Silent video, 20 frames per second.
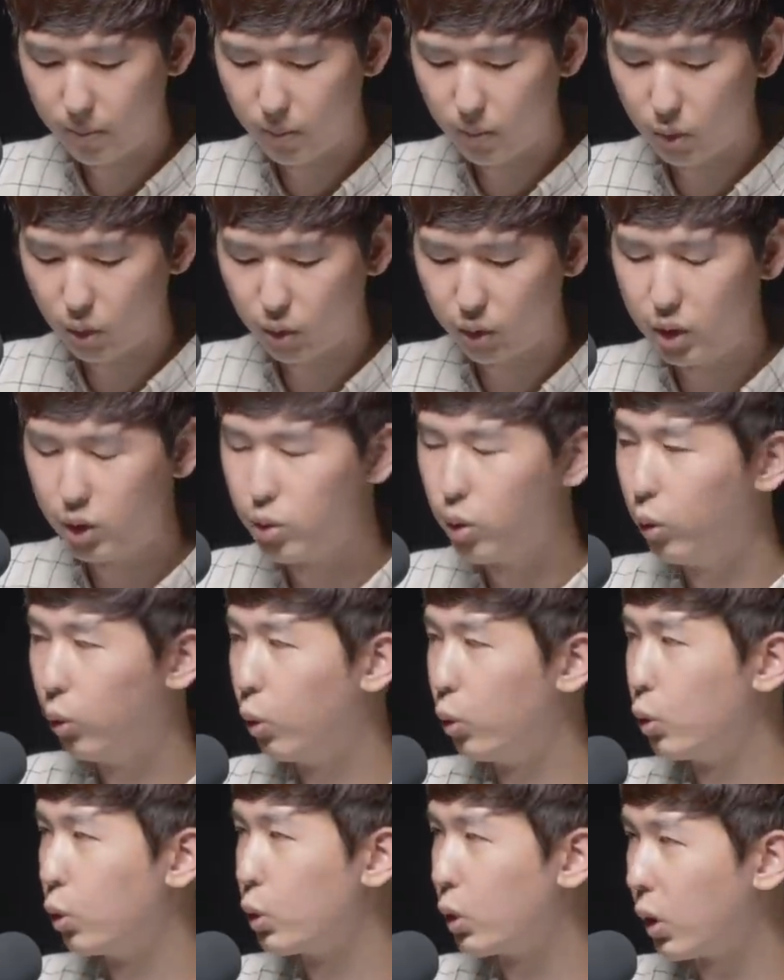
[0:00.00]
뭐 귀족
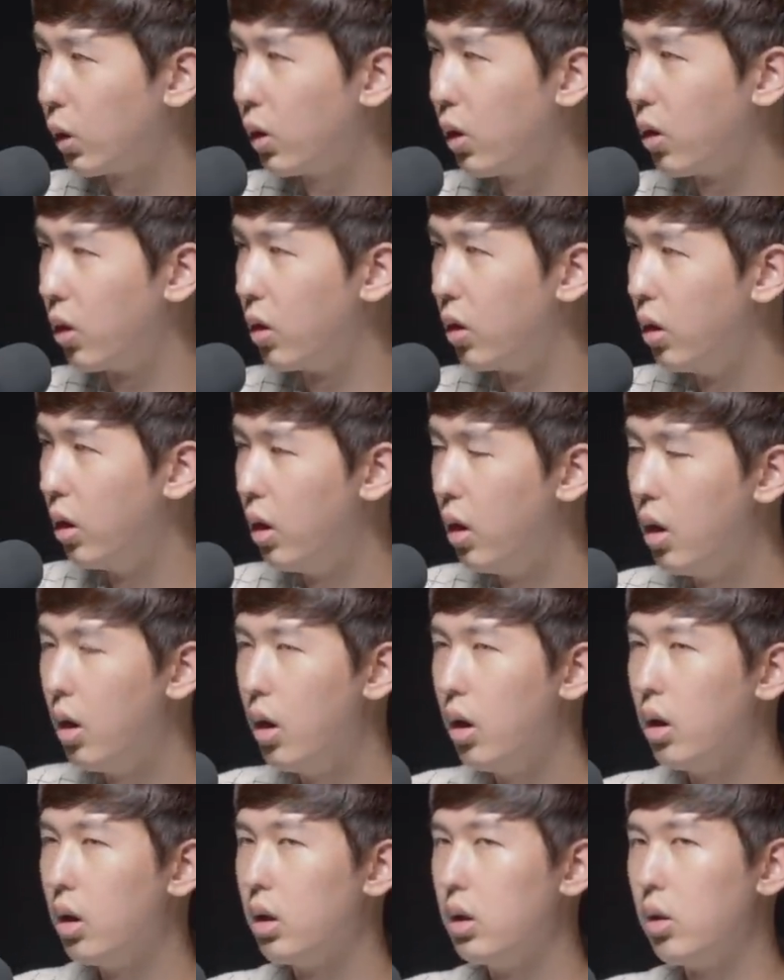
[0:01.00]
노조 척결
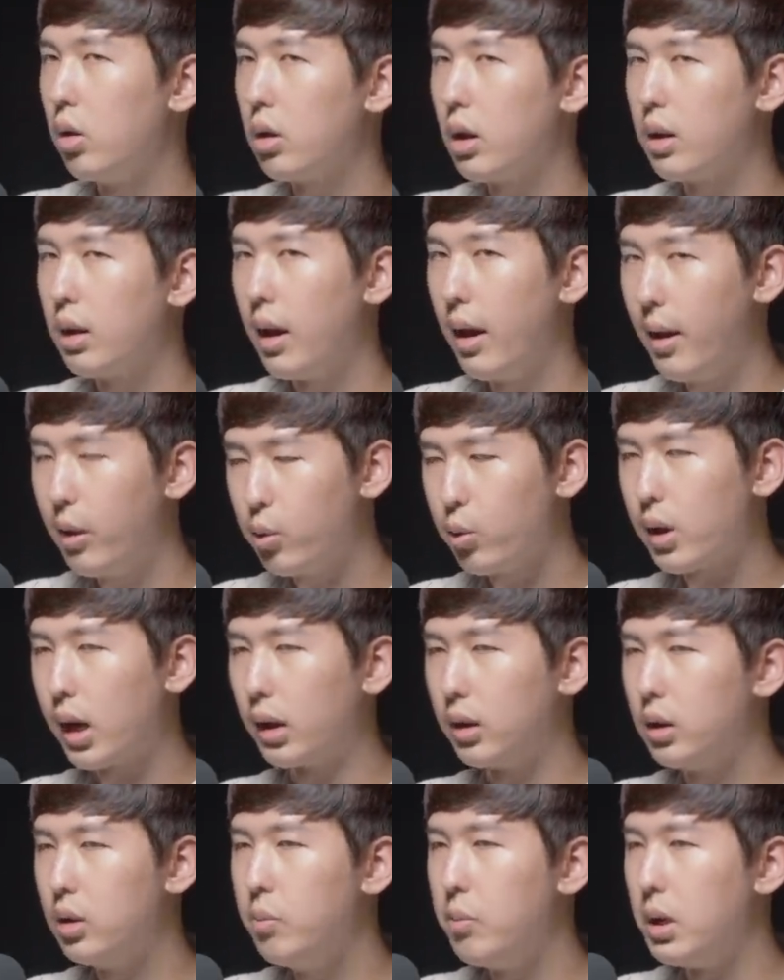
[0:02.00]
네. 그렇게 계속
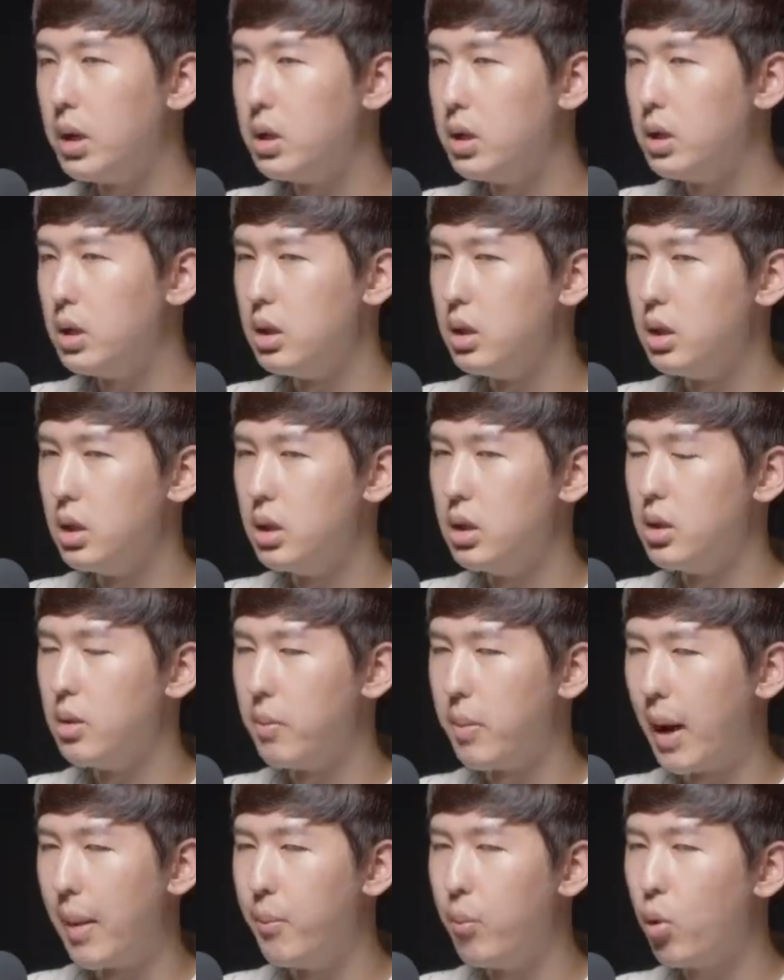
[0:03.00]
같은 메시지를
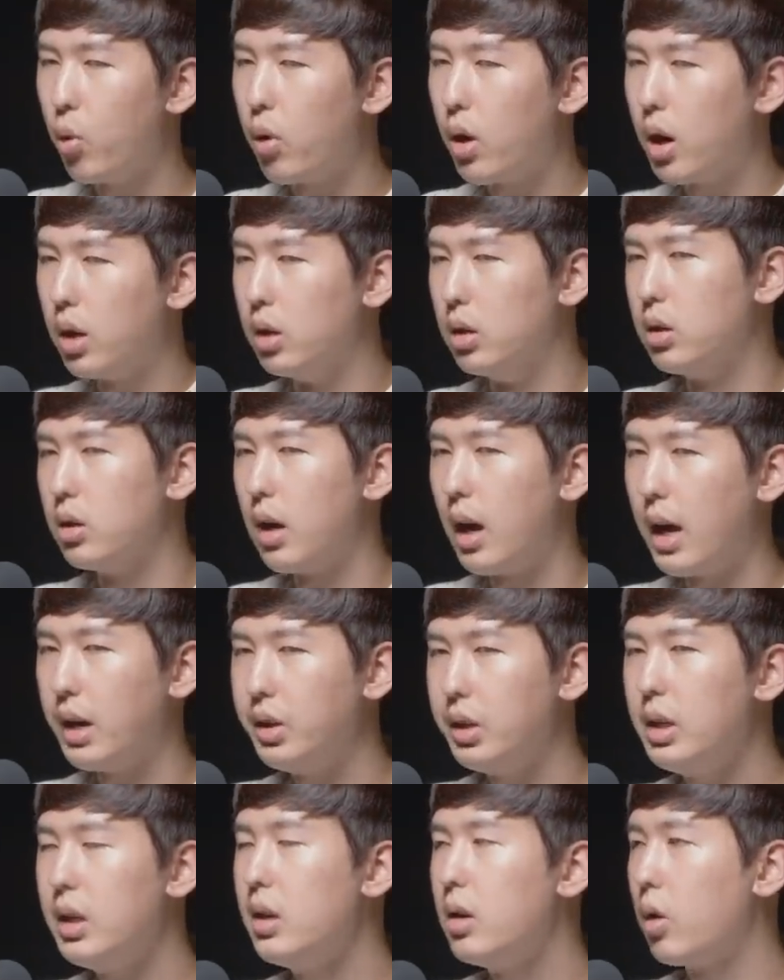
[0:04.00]
반복하는
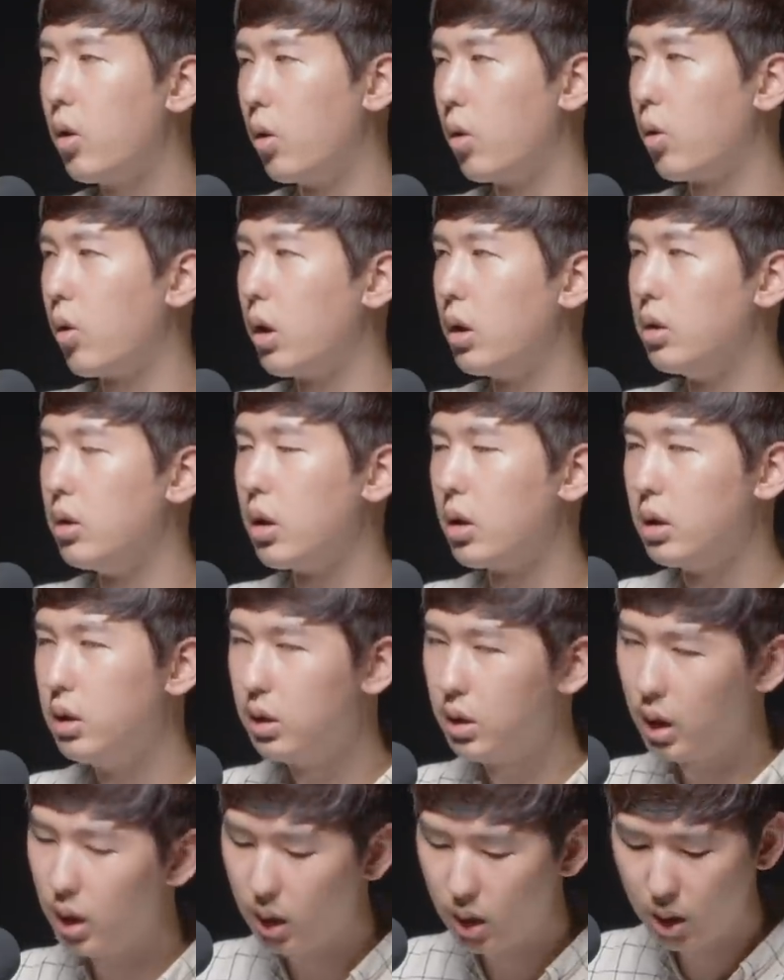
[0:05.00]
한 길을 걸어가는데
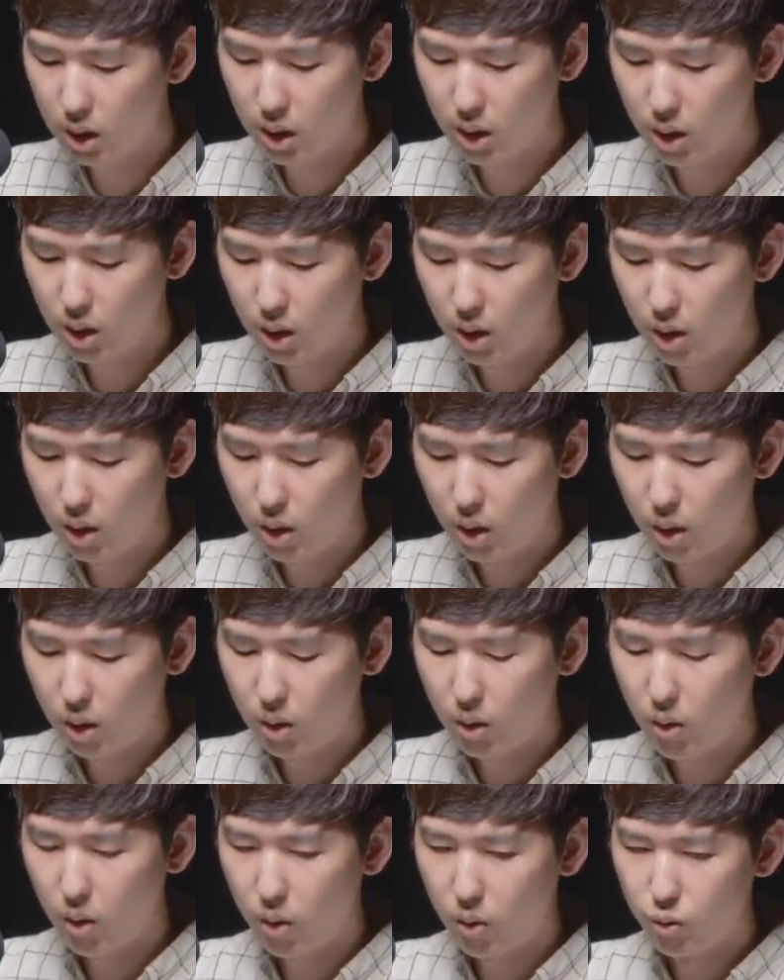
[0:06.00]
그게
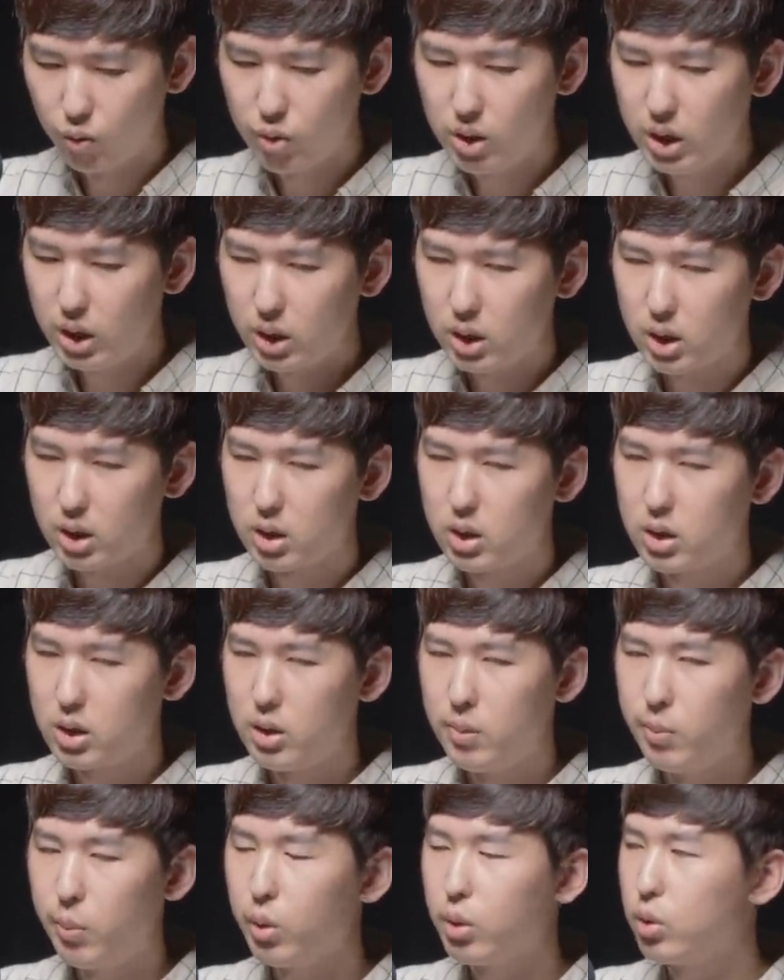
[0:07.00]
우리 이제
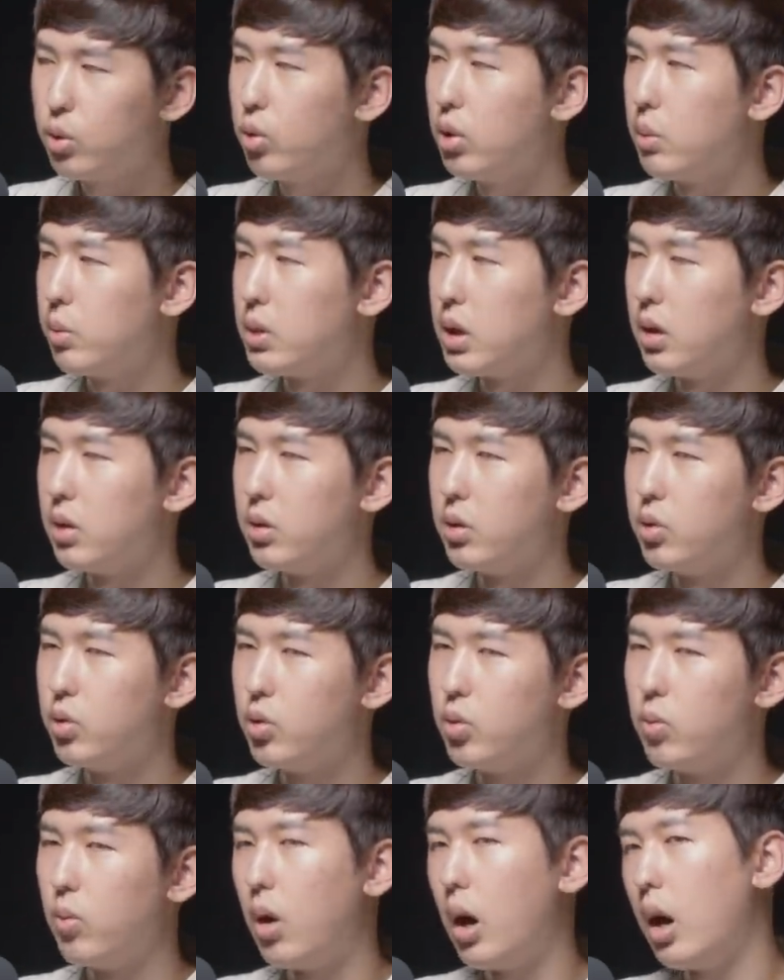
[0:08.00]
진보 쪽 입장에서는
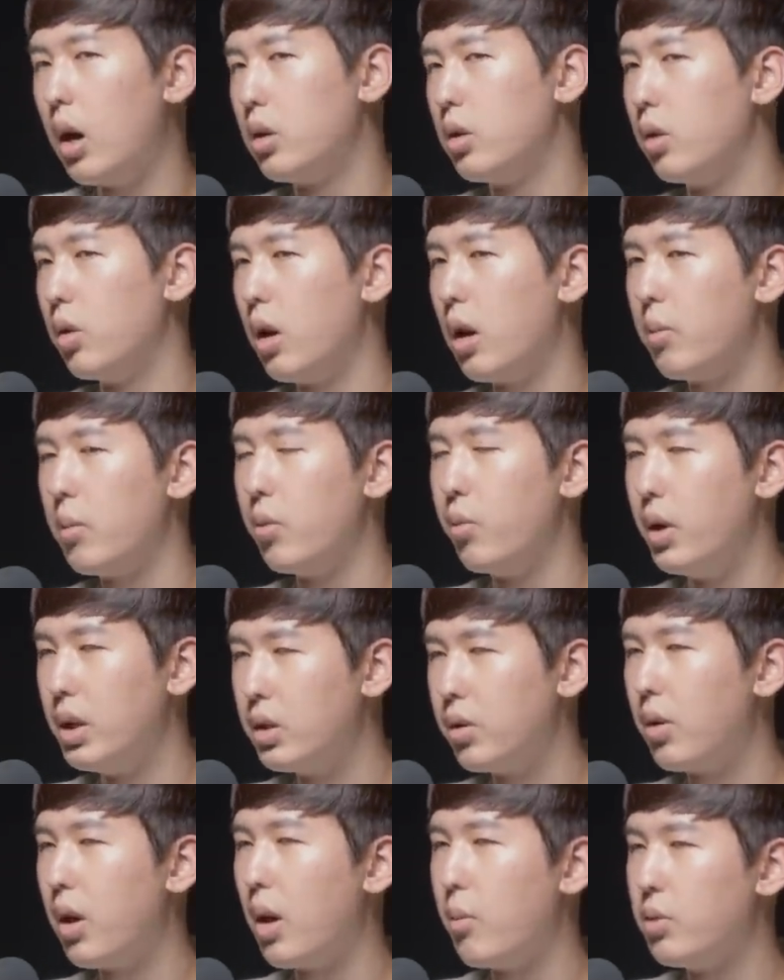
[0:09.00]
좀 아 저 양반 왜
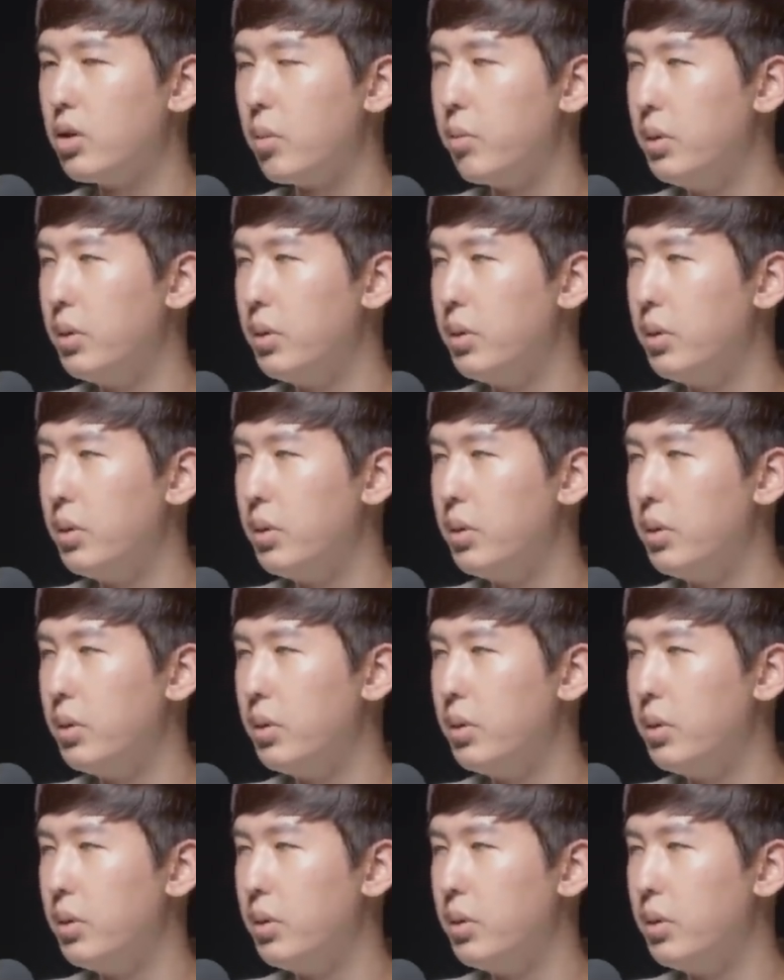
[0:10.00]
저래 하면서